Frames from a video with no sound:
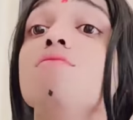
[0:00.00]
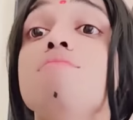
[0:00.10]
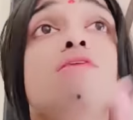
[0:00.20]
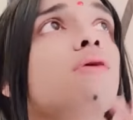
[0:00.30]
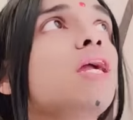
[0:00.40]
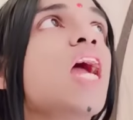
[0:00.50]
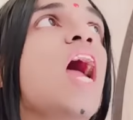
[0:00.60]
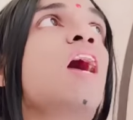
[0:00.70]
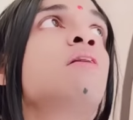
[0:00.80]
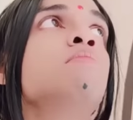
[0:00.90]
लिमिट में ही
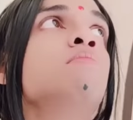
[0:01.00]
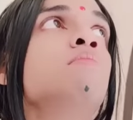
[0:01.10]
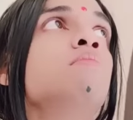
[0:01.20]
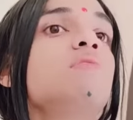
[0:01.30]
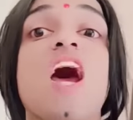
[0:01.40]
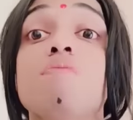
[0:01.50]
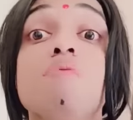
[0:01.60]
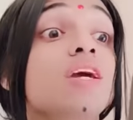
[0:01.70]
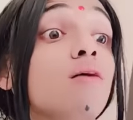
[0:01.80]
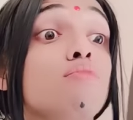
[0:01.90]
है आप
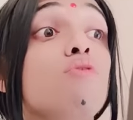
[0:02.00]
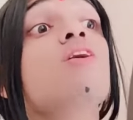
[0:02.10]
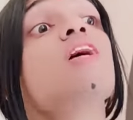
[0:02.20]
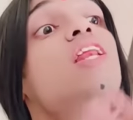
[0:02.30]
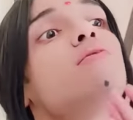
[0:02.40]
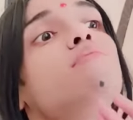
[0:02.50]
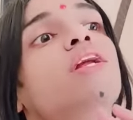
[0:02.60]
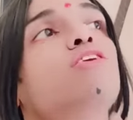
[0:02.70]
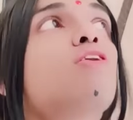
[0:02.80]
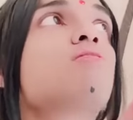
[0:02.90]
ही का मुंह
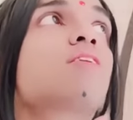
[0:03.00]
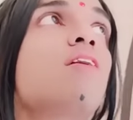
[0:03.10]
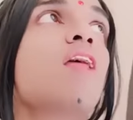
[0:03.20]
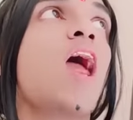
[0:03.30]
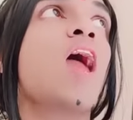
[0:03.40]
लिमिट क्रॉस कर रहे